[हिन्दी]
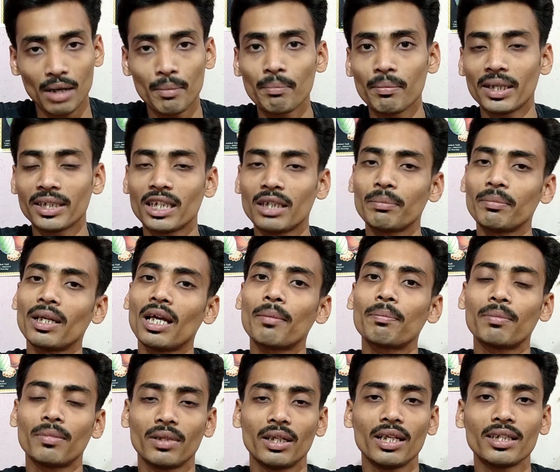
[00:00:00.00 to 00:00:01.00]
कम बजट में
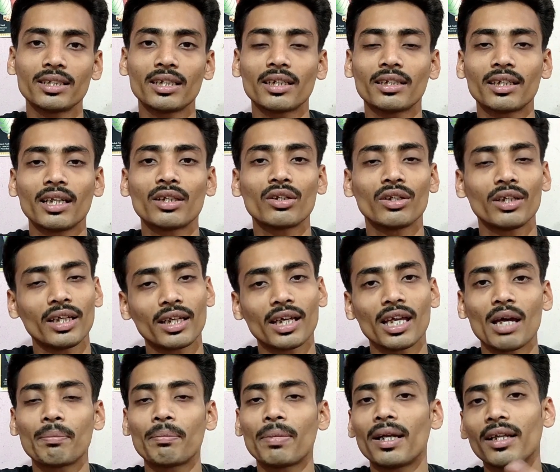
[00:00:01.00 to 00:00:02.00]
आप ले सकते हैं तो
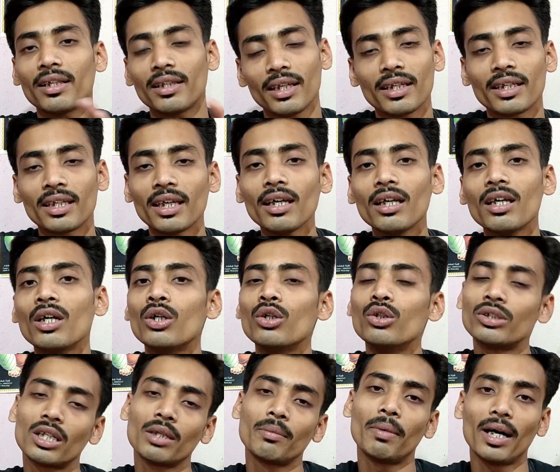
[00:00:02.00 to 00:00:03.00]
लेके आप पहले देखिए
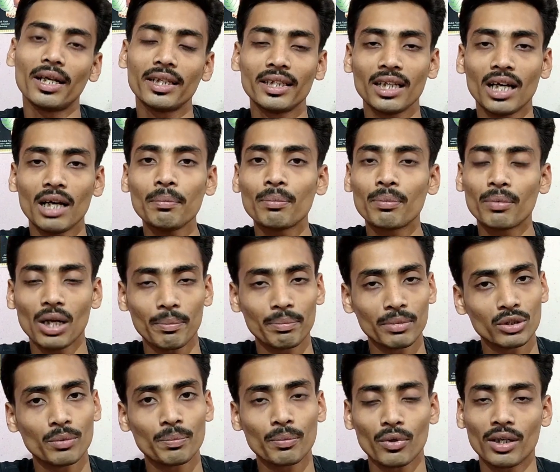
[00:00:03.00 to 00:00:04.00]
उसके बाद ही आप
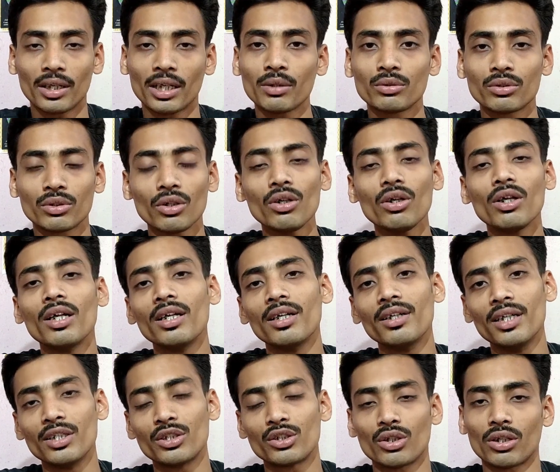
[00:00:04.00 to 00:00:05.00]
अपने जो प्रोडक्ट है उसको
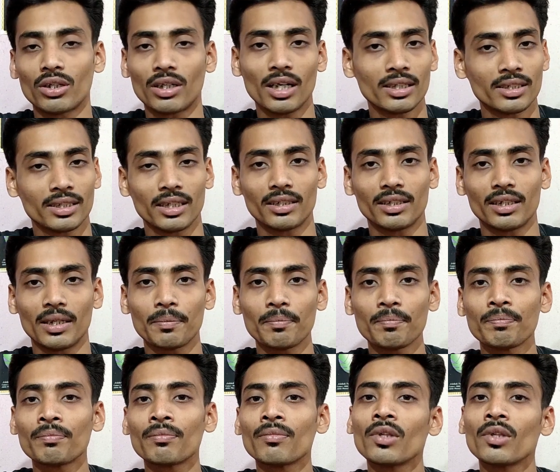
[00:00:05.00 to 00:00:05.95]
रिस्टॉक कर सकते हैं